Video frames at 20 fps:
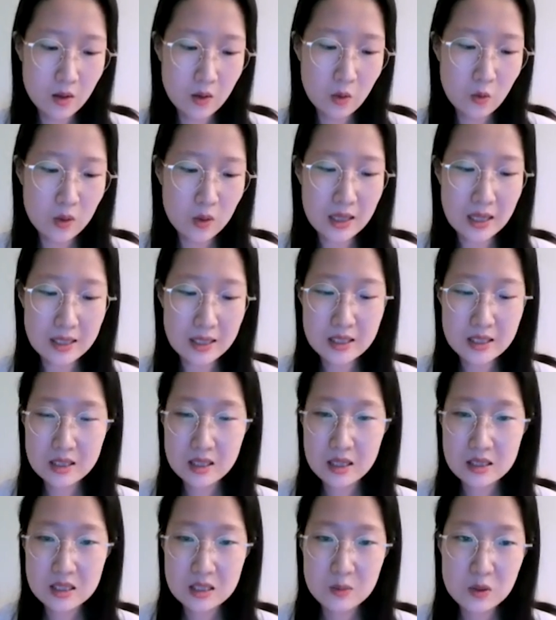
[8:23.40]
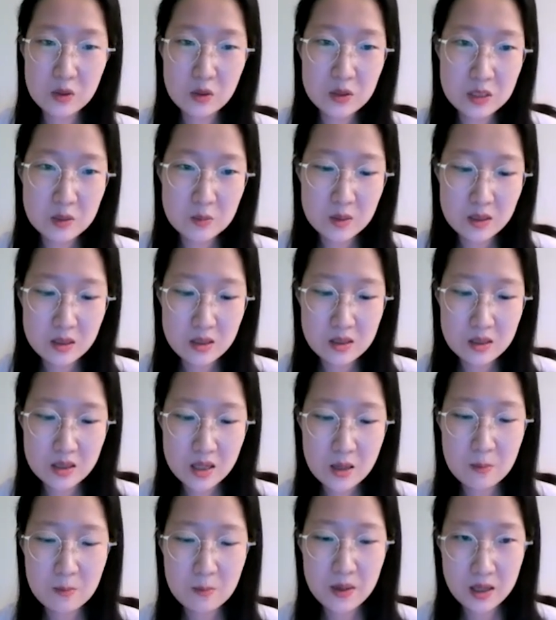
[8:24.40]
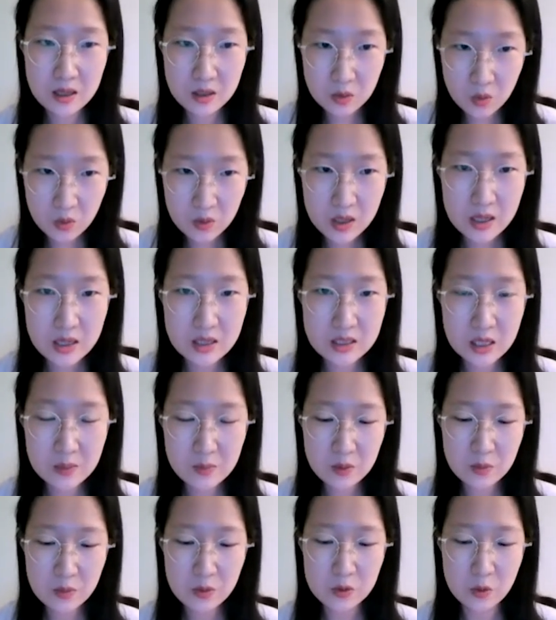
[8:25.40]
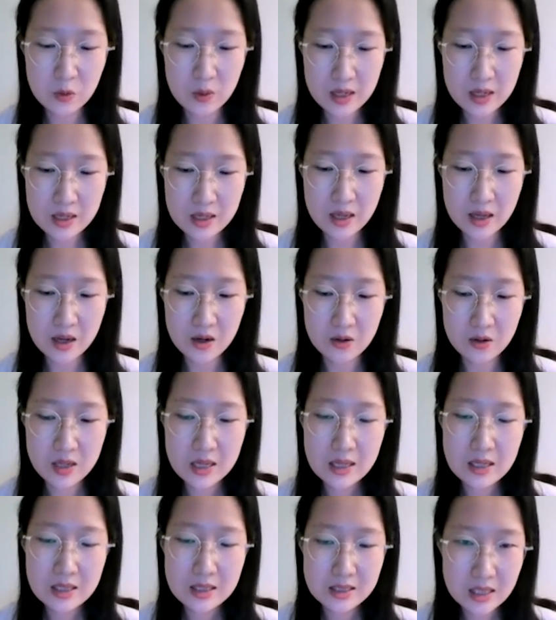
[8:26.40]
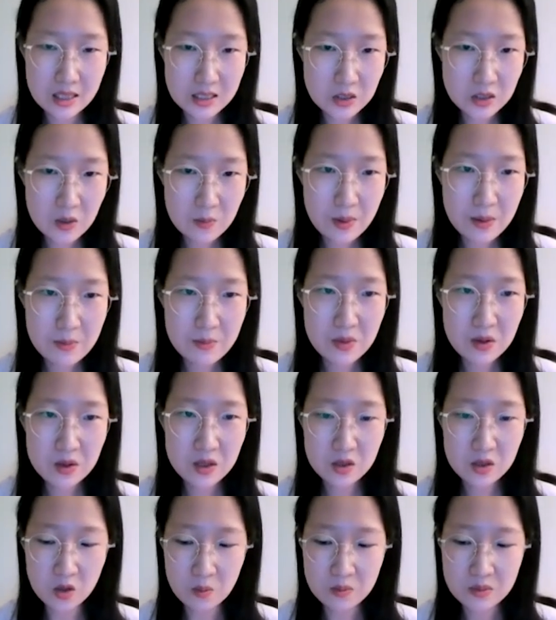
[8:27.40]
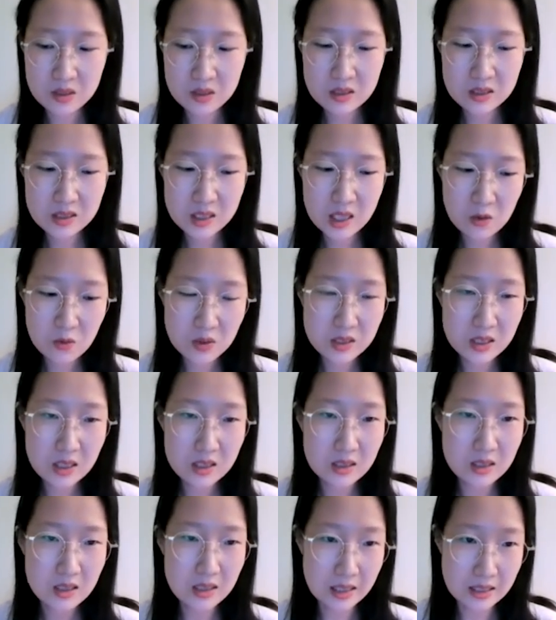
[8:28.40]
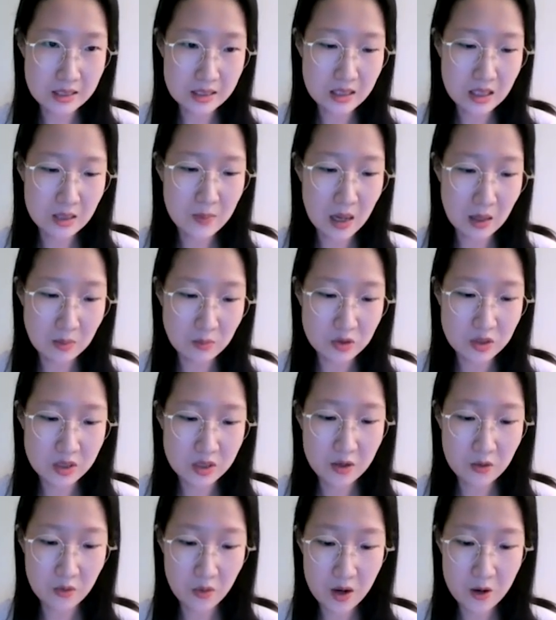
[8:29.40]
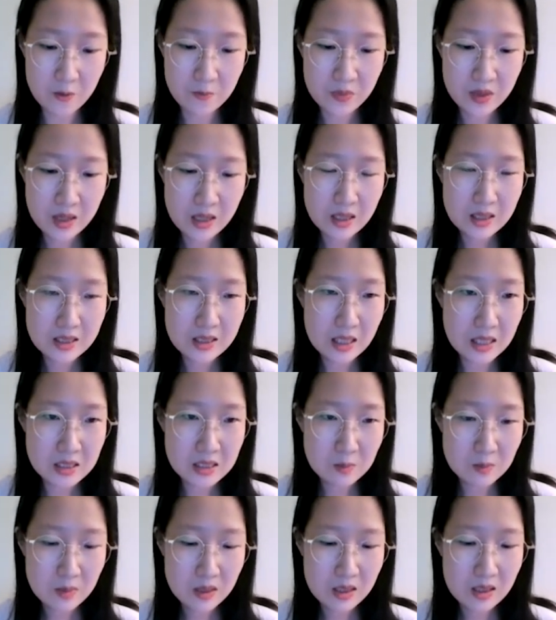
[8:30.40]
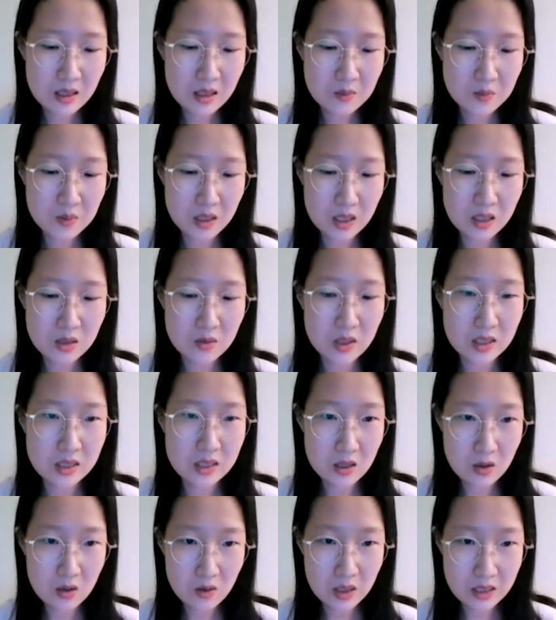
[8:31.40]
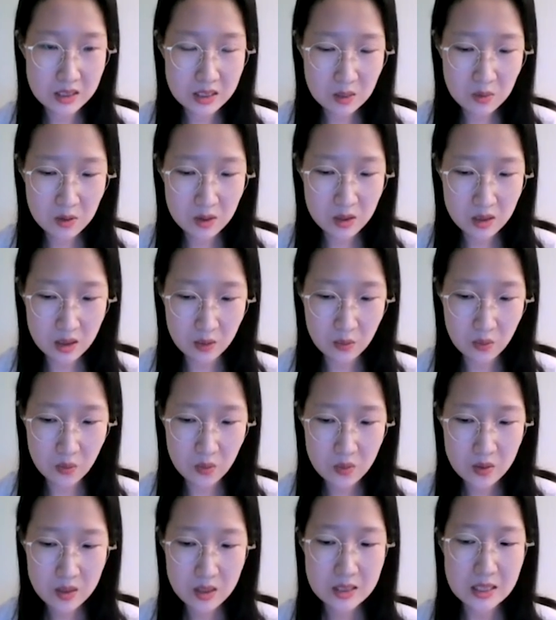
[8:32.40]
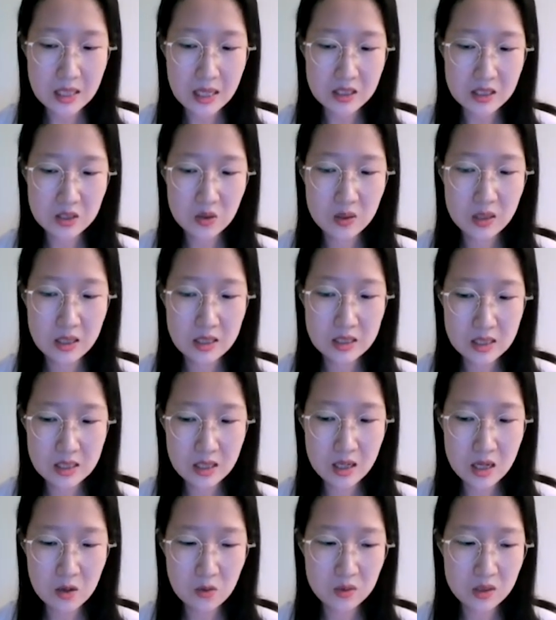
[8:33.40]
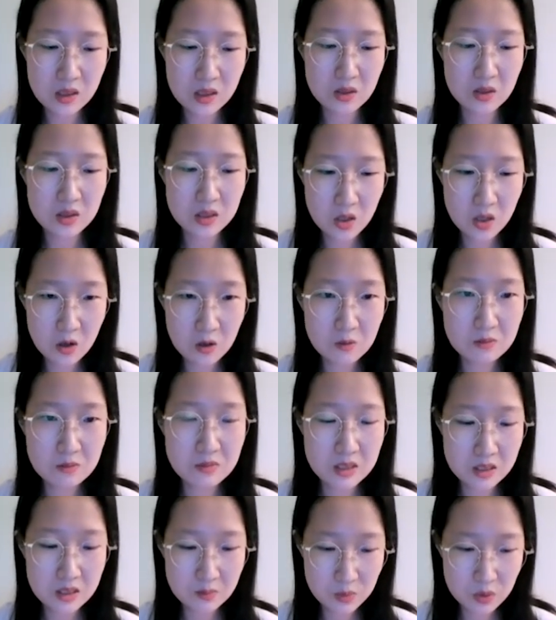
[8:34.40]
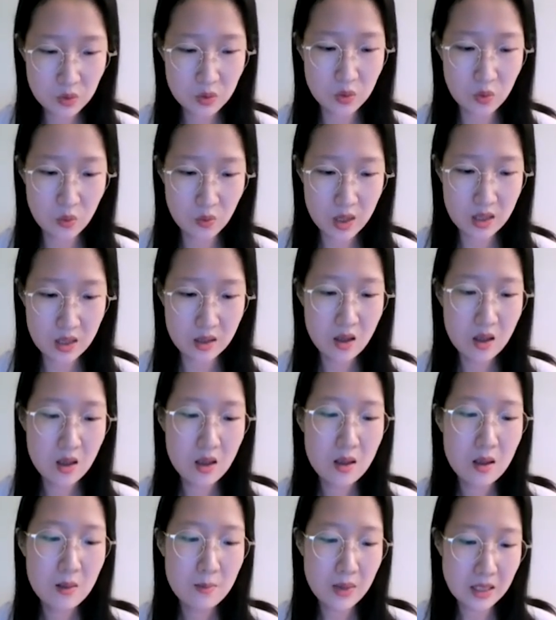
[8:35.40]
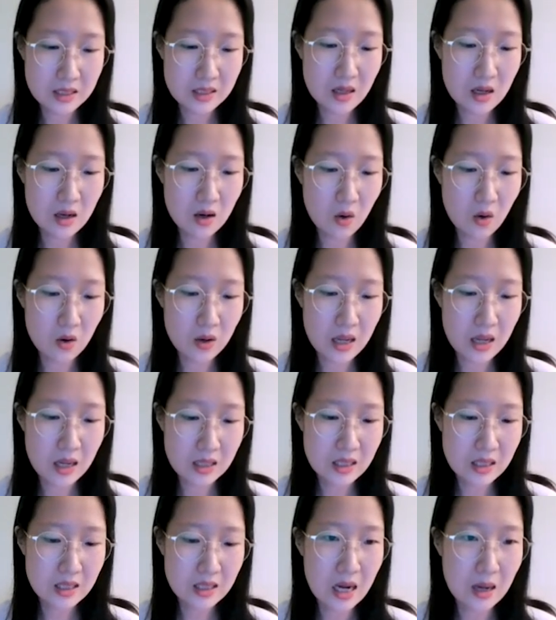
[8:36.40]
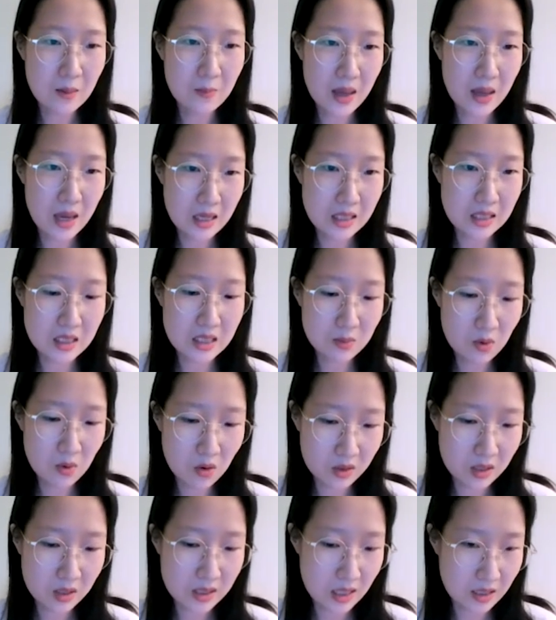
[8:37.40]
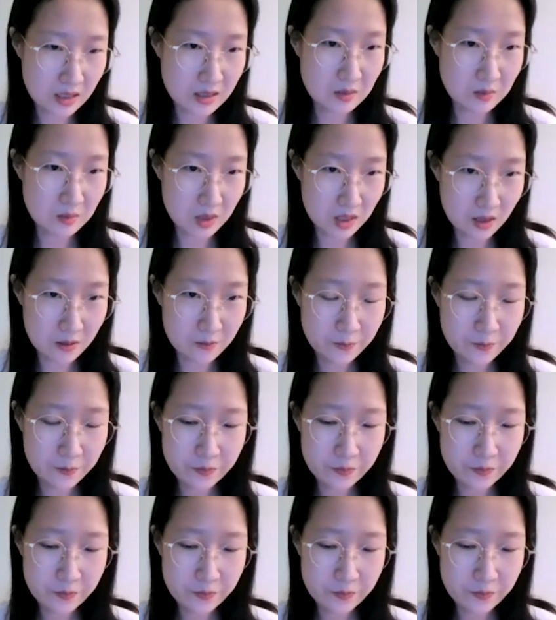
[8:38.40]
올해 라자다의 11월 11일 캠페인 통계를 살펴보도록 할게요. 4천만 명이 넘는 사용자들이 라자다를 방문을 했고요. 40만 개의 브랜드와 셀러가 참여를 했고 자정에 시작하고 나서 처음 10초 동안 발생한 거래액이 약 120억 원에 달했습니다.